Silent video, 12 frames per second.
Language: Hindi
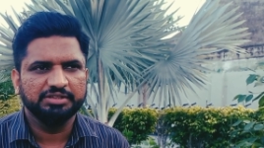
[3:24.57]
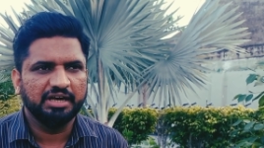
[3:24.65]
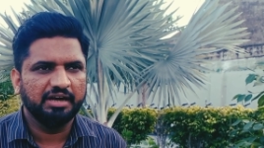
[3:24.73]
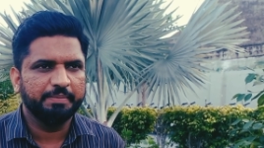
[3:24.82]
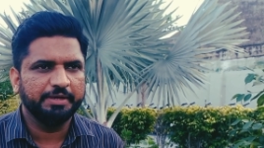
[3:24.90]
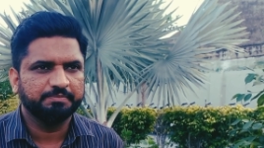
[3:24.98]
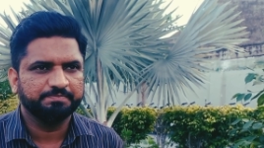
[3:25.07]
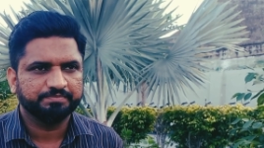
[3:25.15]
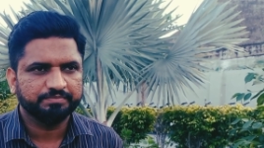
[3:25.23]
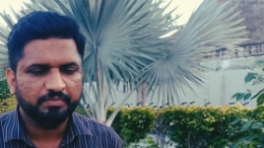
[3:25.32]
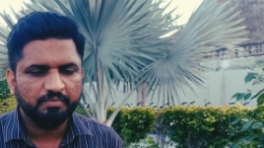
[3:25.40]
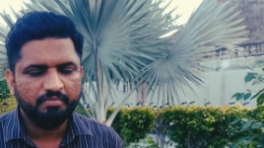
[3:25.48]
यहाँ पर
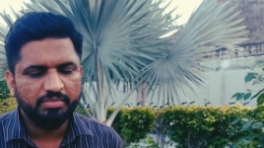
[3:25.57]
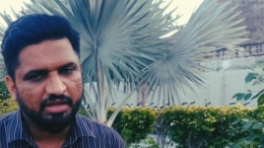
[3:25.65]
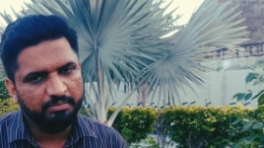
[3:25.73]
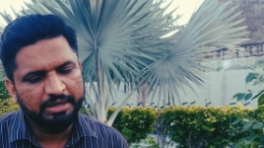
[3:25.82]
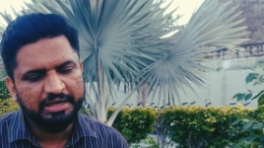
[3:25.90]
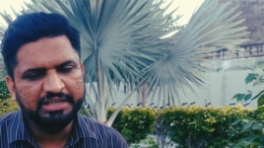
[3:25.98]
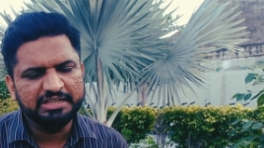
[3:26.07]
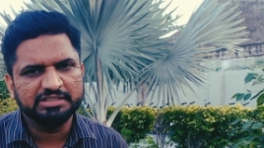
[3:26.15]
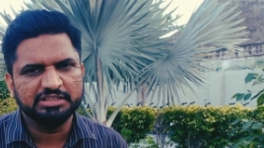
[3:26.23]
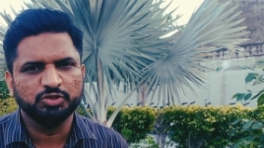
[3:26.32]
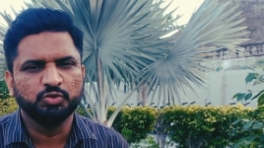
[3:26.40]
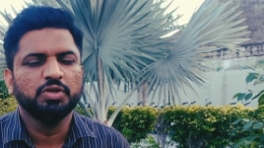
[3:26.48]
मैं क्लियर
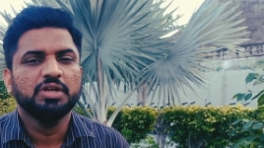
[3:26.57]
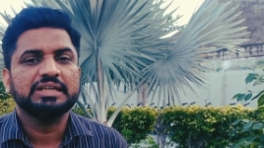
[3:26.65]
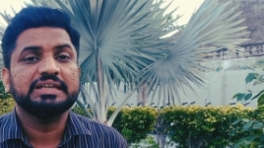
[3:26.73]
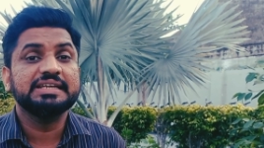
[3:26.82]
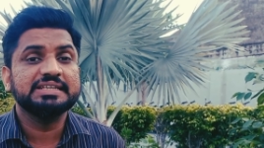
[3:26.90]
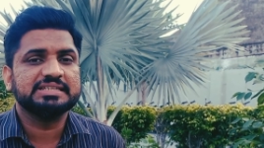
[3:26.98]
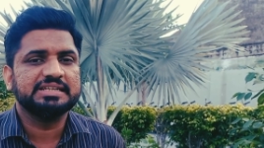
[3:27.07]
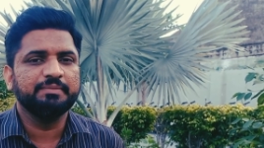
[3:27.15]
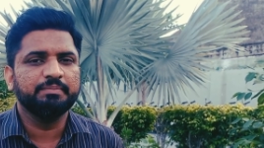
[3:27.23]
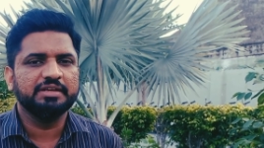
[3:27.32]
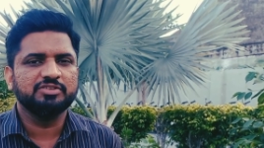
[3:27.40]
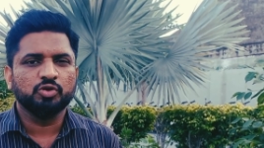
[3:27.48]
करता चलूँ कि इस टीम
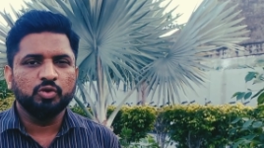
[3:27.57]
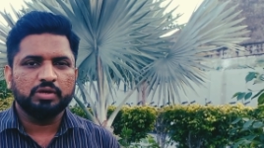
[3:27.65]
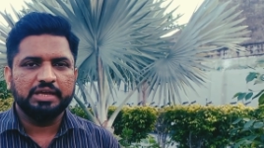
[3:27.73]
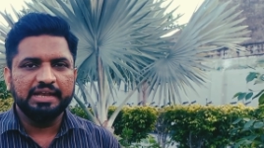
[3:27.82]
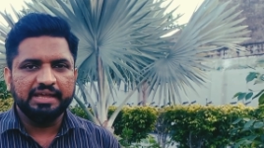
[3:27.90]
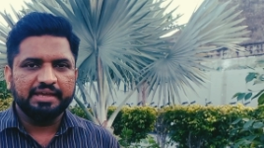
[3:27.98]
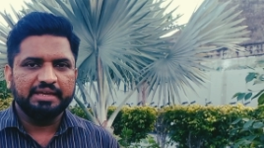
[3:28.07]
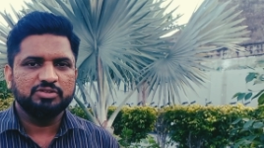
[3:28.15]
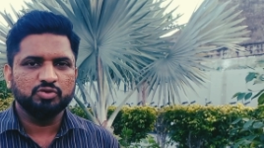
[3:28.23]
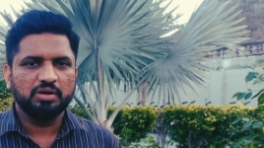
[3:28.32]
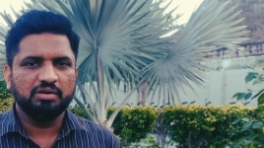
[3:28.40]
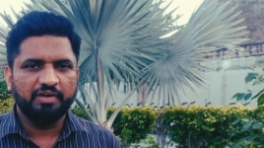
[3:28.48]
में जो लोग खेलेंगे
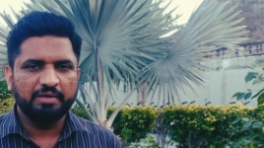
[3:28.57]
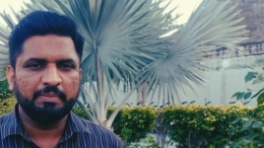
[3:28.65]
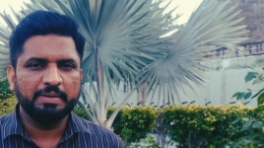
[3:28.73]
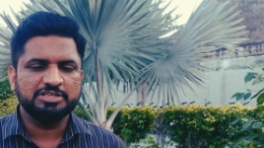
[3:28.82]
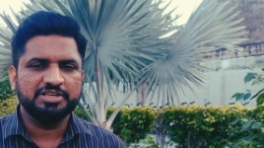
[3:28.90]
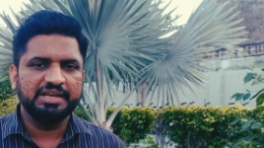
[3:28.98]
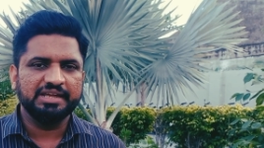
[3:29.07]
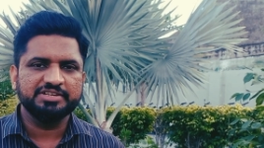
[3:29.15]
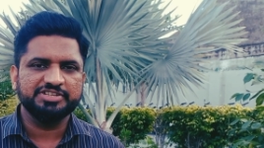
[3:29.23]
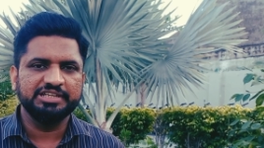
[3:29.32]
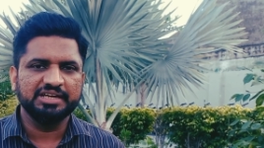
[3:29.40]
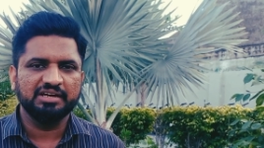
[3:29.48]
जो वार्म मैच खेलेंगे
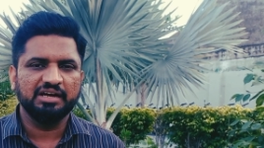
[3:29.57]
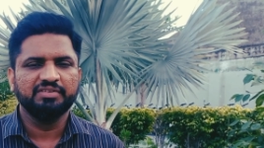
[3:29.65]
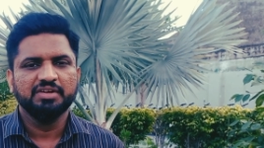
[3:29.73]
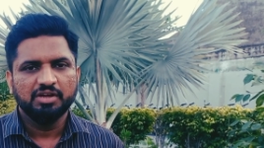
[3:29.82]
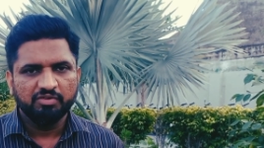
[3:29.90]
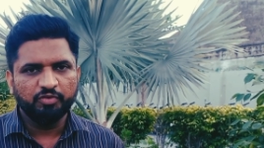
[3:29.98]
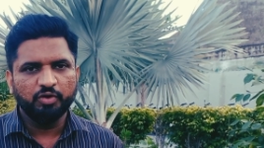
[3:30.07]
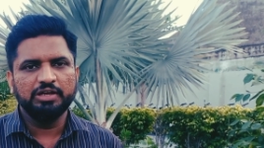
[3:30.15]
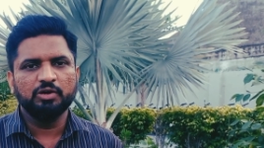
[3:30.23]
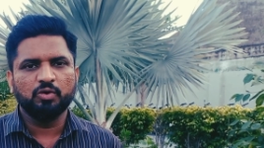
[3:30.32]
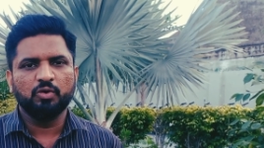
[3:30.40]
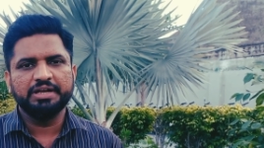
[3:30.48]
ऑस्ट्रेलिया के खिलाफ वही
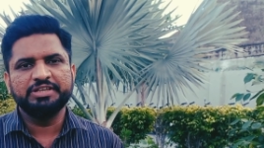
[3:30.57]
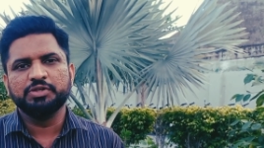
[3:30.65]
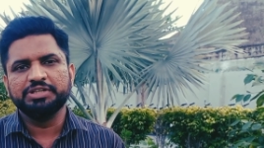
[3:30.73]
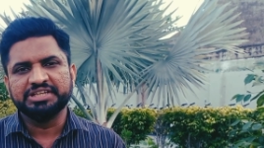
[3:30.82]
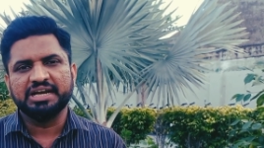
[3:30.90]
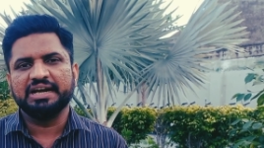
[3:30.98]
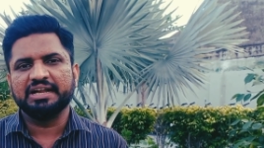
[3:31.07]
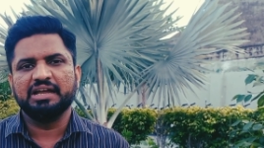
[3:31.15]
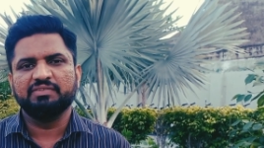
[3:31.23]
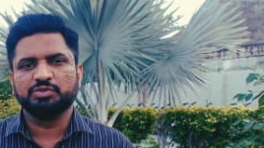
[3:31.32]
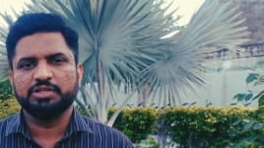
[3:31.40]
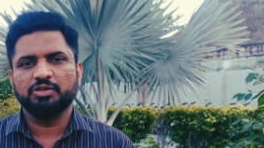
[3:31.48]
लोग होंगे जो नीदरलैंड के
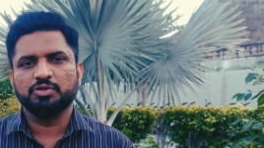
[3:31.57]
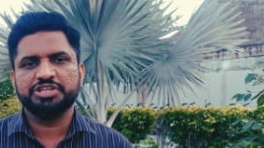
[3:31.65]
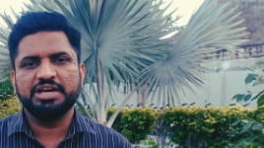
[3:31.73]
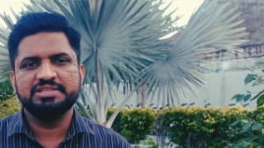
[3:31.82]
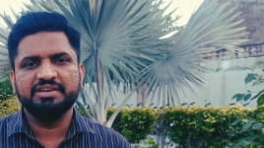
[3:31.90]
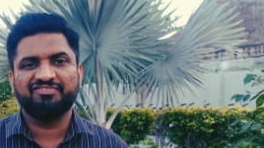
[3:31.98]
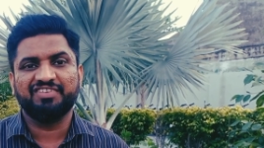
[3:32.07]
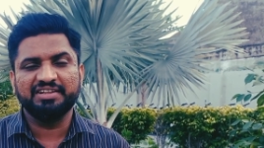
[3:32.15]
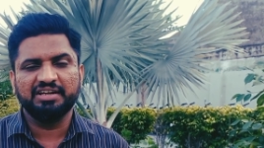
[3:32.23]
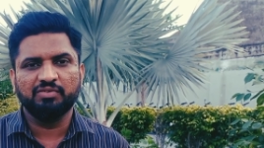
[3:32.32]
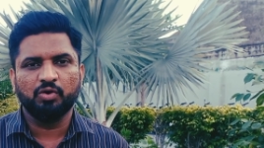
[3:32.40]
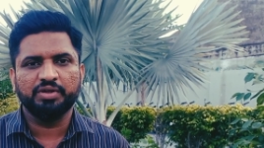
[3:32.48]
खिलाफ उतरेंगे और शायद ये
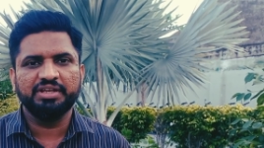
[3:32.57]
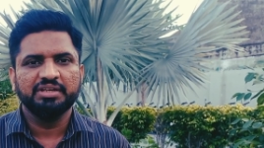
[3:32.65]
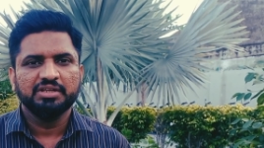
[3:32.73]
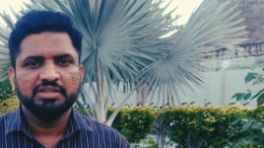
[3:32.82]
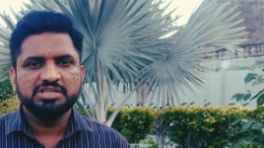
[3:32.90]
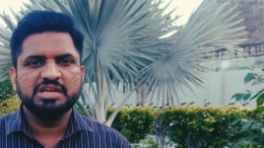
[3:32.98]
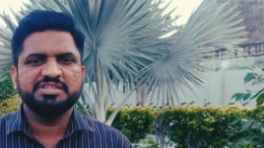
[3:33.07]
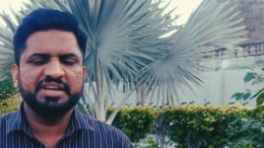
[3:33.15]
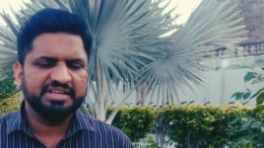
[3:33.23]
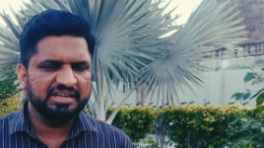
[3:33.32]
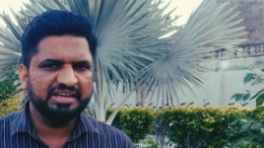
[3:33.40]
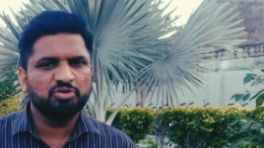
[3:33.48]
फाइनल वो होगी जहाँ चाहे
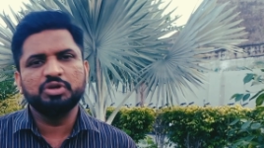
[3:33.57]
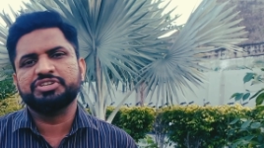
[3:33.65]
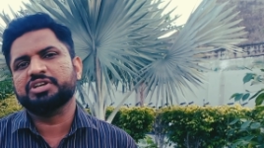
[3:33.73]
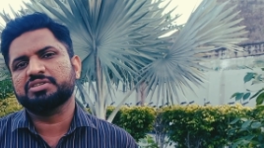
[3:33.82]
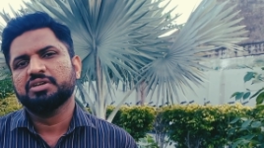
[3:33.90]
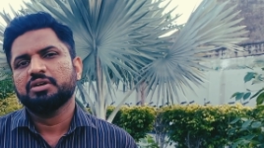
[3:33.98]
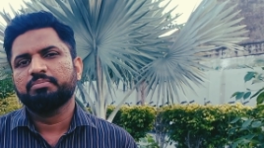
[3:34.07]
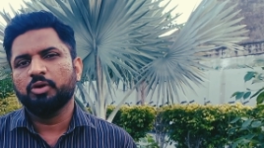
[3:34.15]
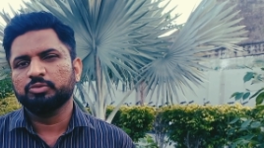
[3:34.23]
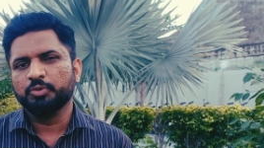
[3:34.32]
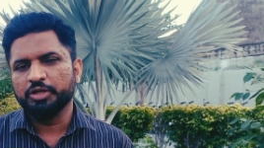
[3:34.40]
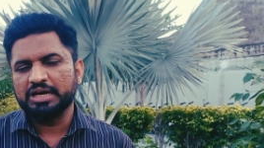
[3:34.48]
कि कोई शख्स
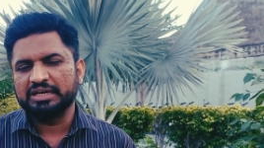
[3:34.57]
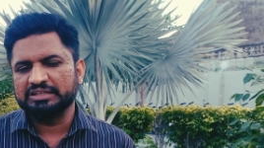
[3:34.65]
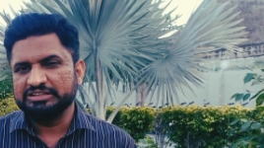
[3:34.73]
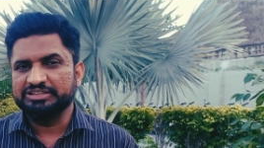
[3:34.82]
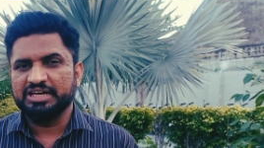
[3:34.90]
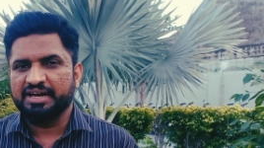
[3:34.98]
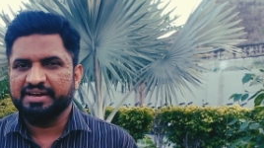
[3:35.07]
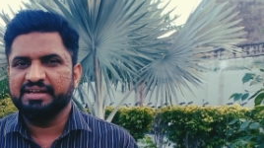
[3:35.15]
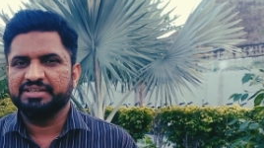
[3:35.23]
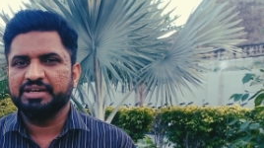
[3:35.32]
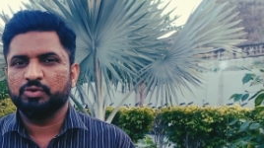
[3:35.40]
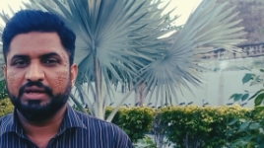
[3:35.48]
बहुत बुरी कारकर्दी दिखा रहा
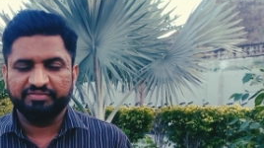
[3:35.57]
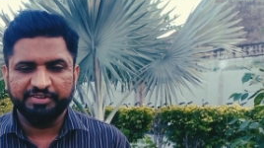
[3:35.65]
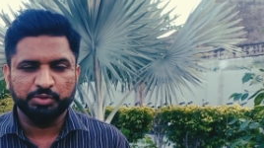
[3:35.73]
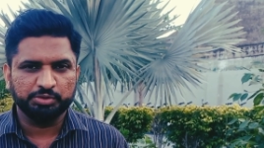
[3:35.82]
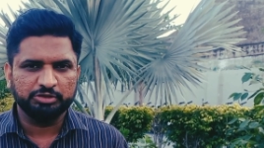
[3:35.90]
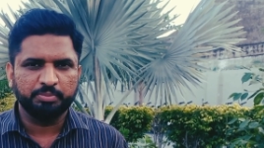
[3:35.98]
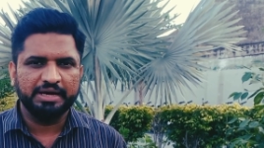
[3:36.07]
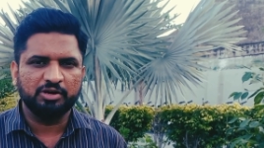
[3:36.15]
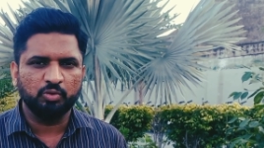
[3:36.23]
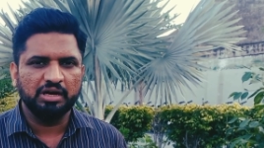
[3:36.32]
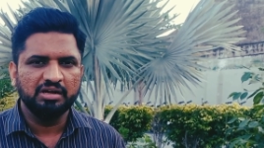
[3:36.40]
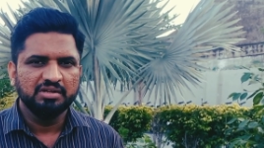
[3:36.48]
है या कोई अनफिट होता है तो बाहर
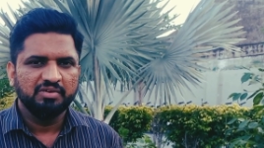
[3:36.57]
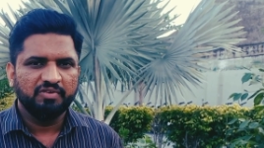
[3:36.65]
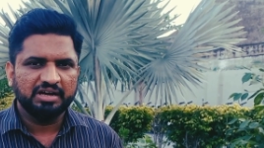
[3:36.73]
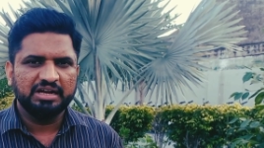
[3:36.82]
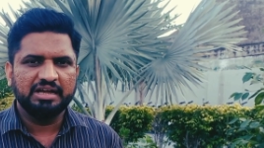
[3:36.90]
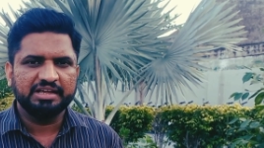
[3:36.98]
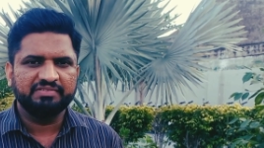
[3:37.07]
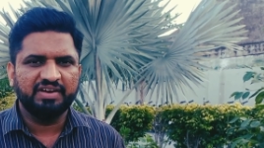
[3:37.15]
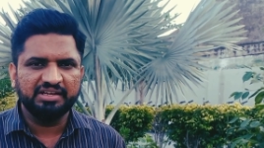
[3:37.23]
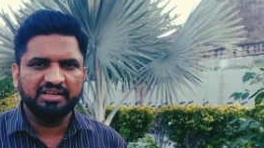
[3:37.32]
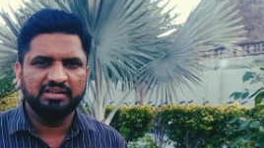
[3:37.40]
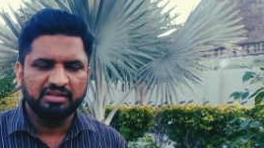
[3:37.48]
होगा वरना एक
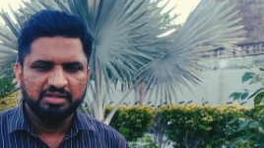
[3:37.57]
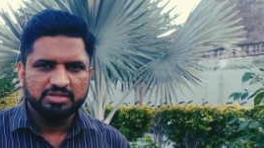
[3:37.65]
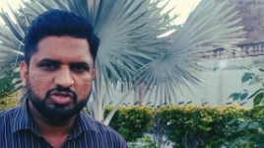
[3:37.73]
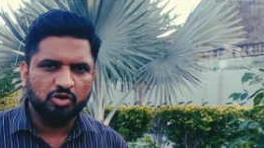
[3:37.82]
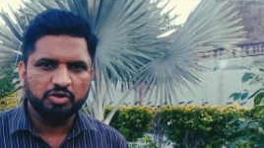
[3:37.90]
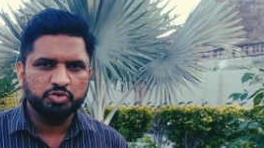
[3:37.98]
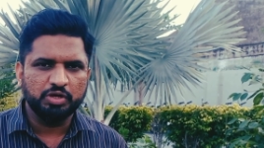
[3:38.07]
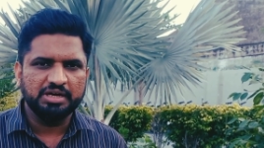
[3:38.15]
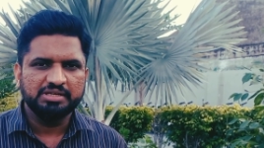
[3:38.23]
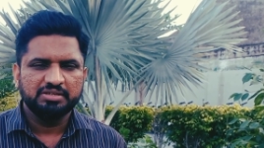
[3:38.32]
फाइनल स्कॉट जो है